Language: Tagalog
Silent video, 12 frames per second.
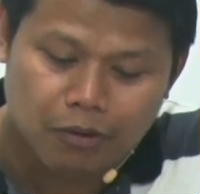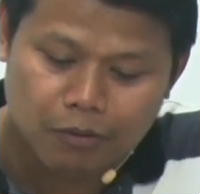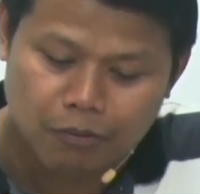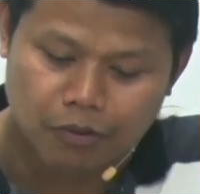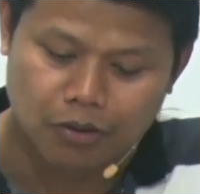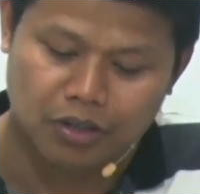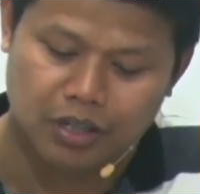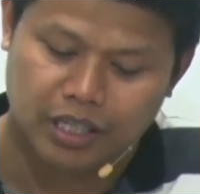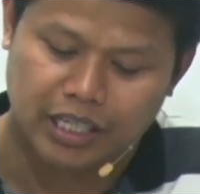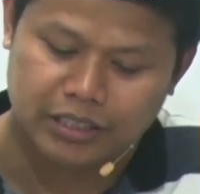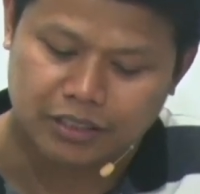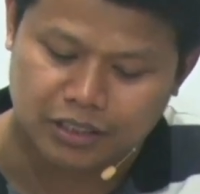for
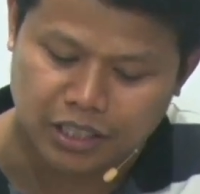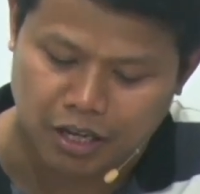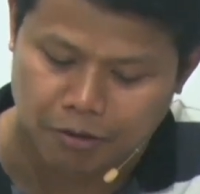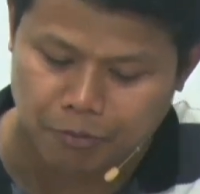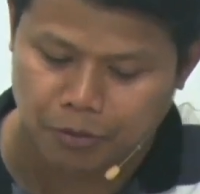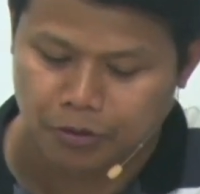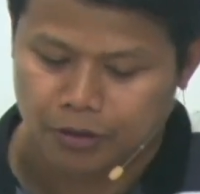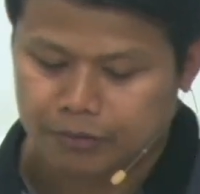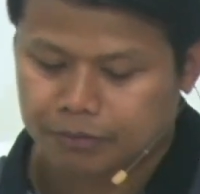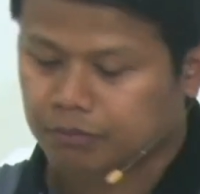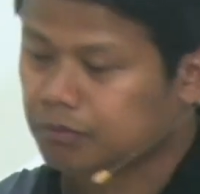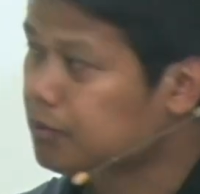his Savior.
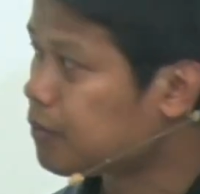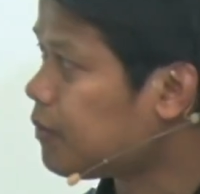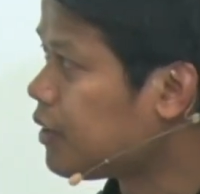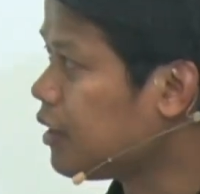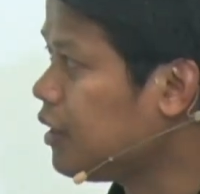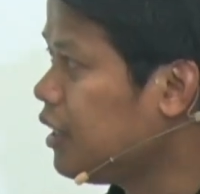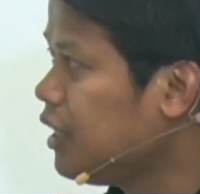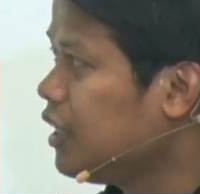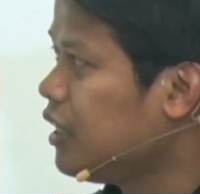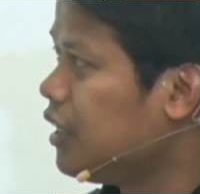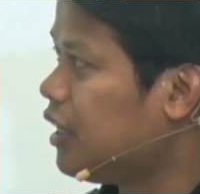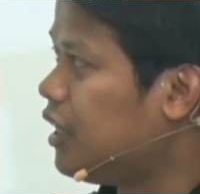
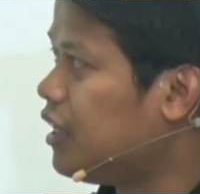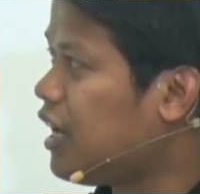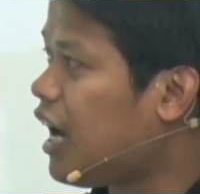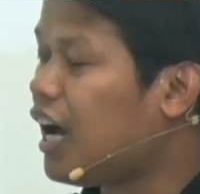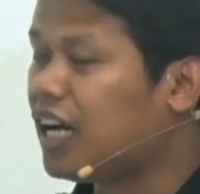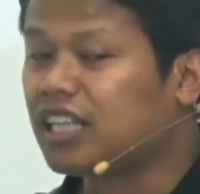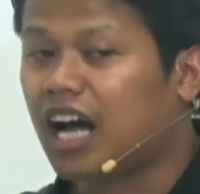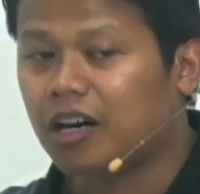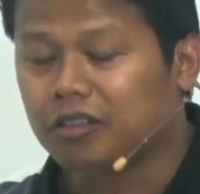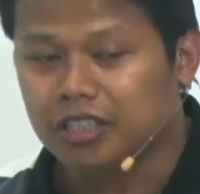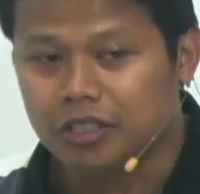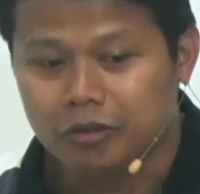Ah,
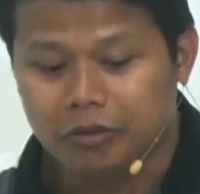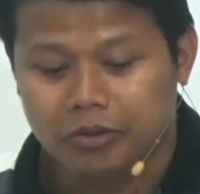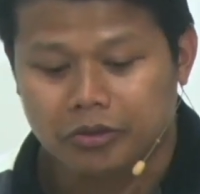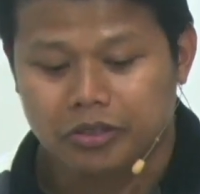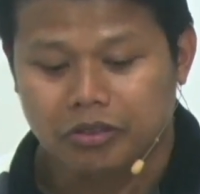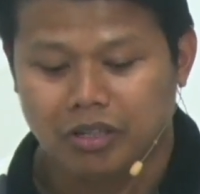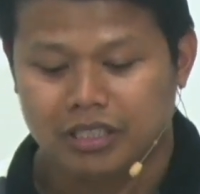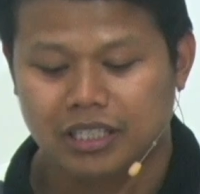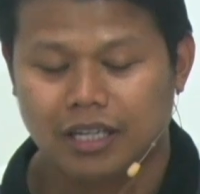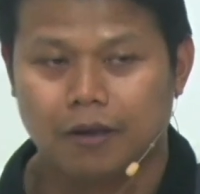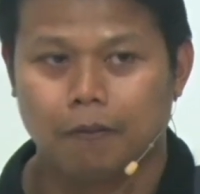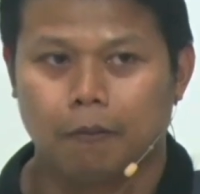nakakatakot ituro ito
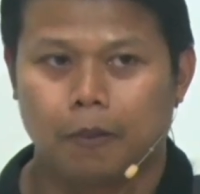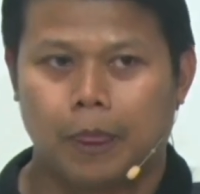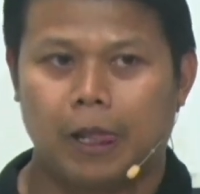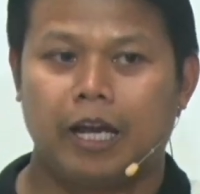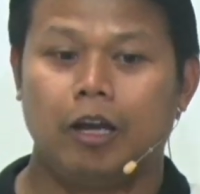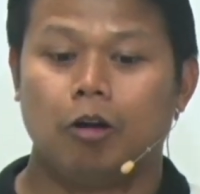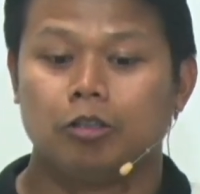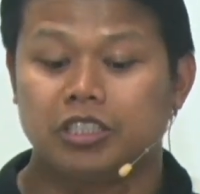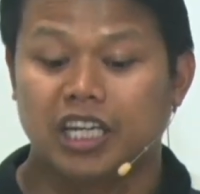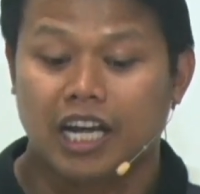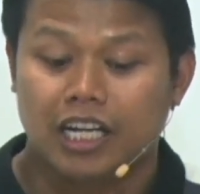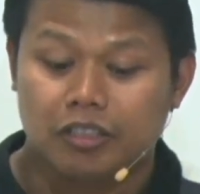kasi
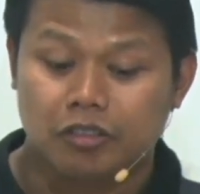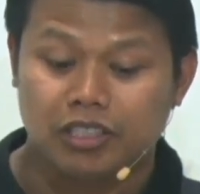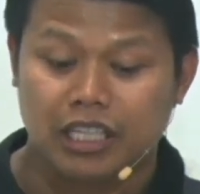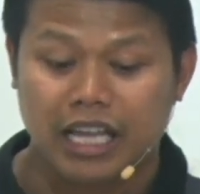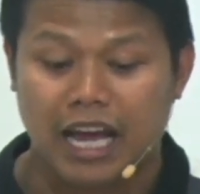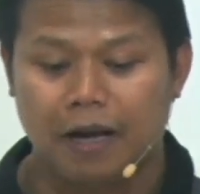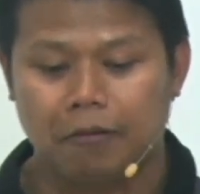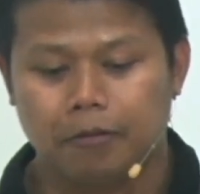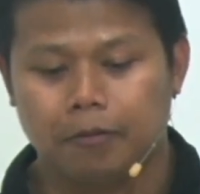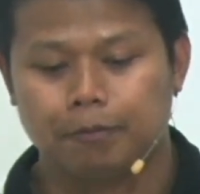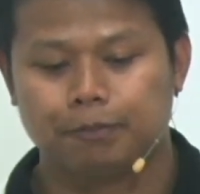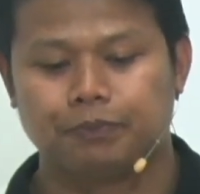illogical to sa tao,
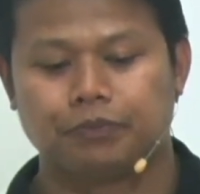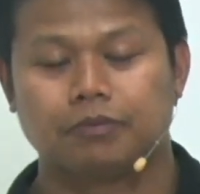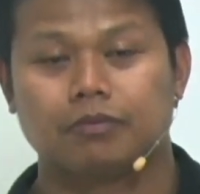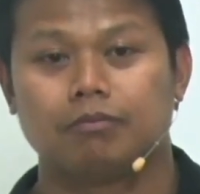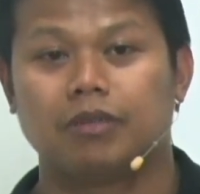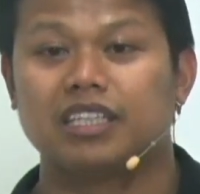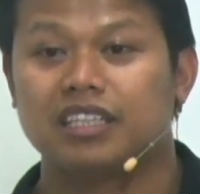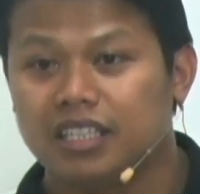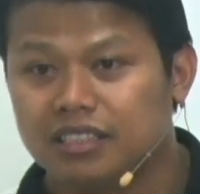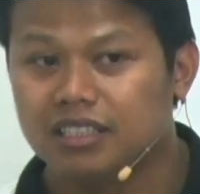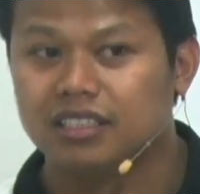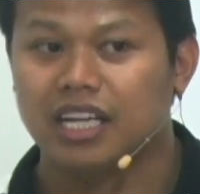but
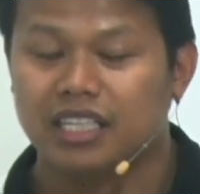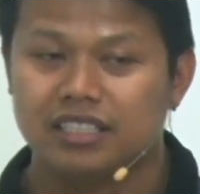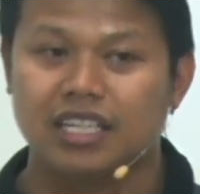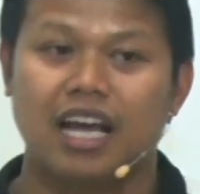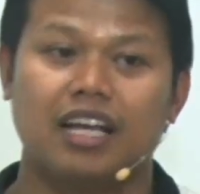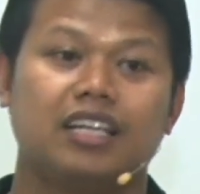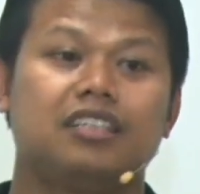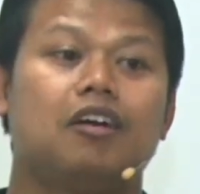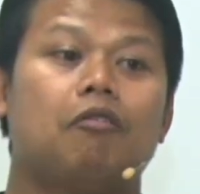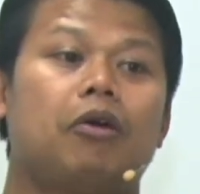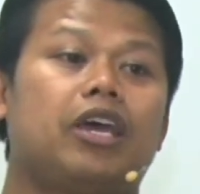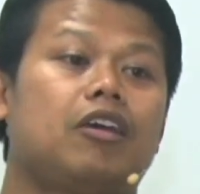this is exactly the
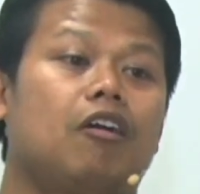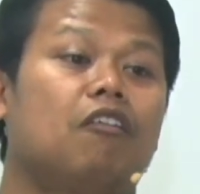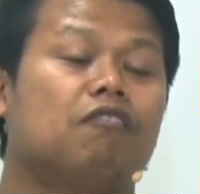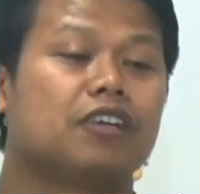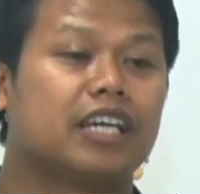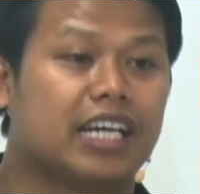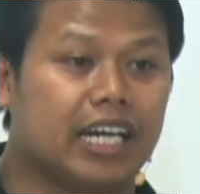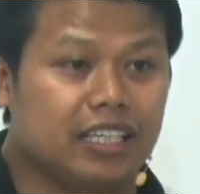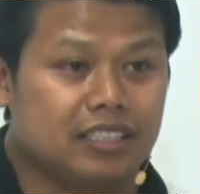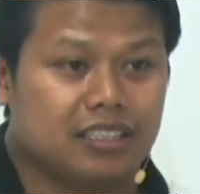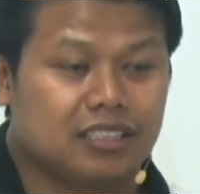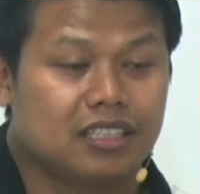way of
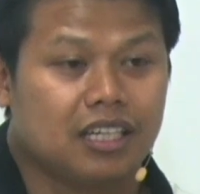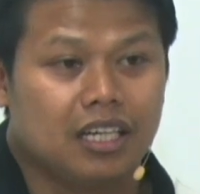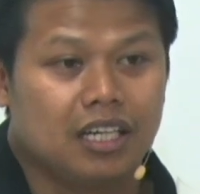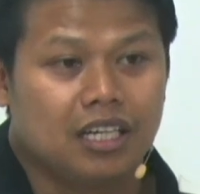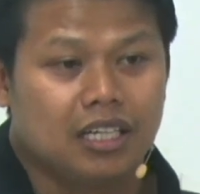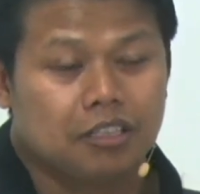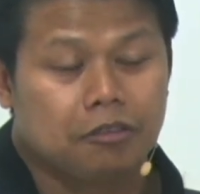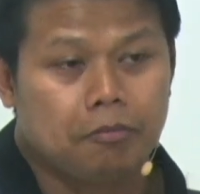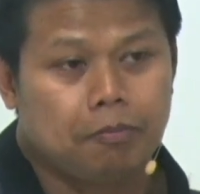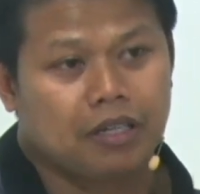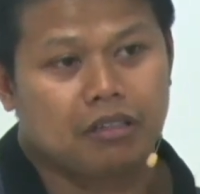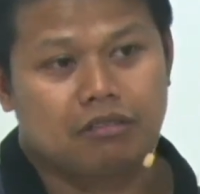grace. Yung
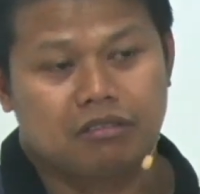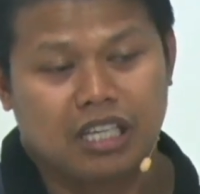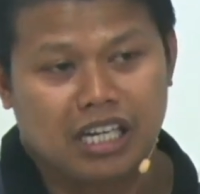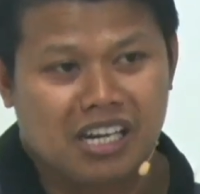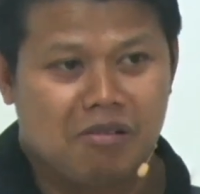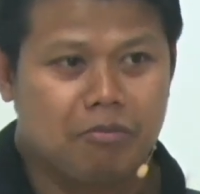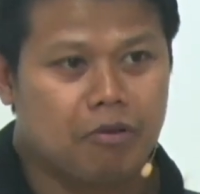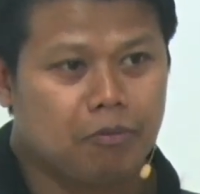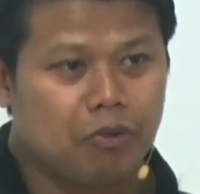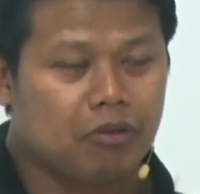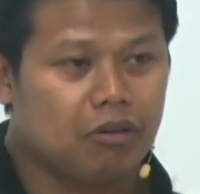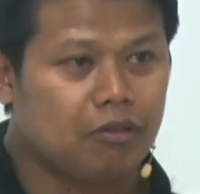pag tinignan mo yung
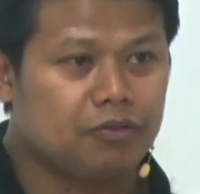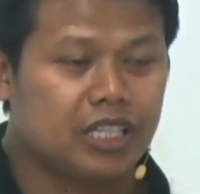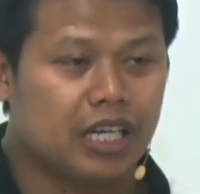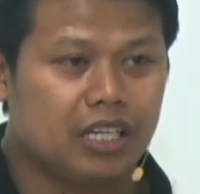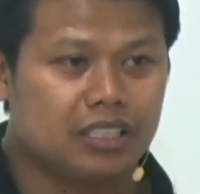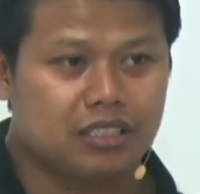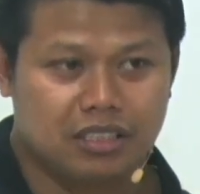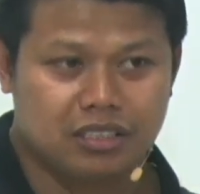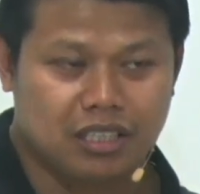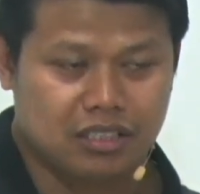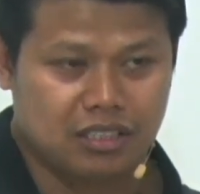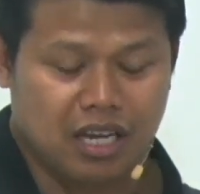book of Genesis
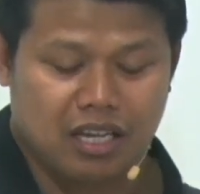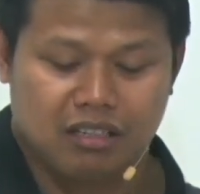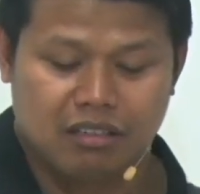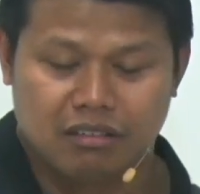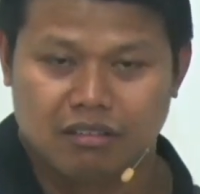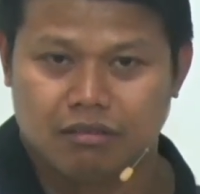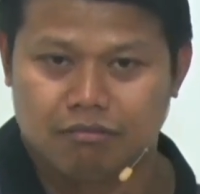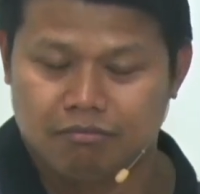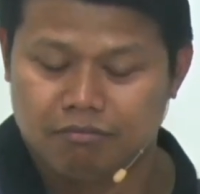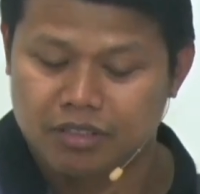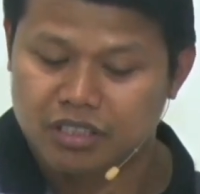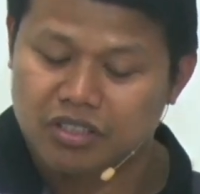as I
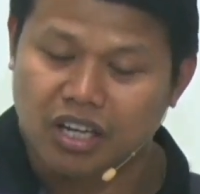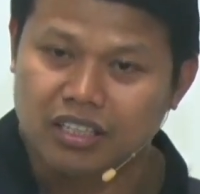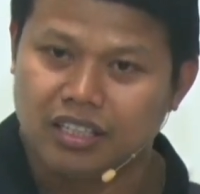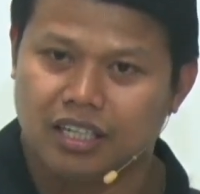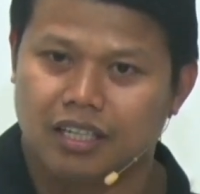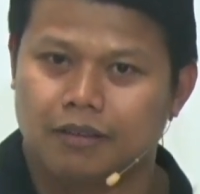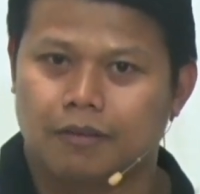study it,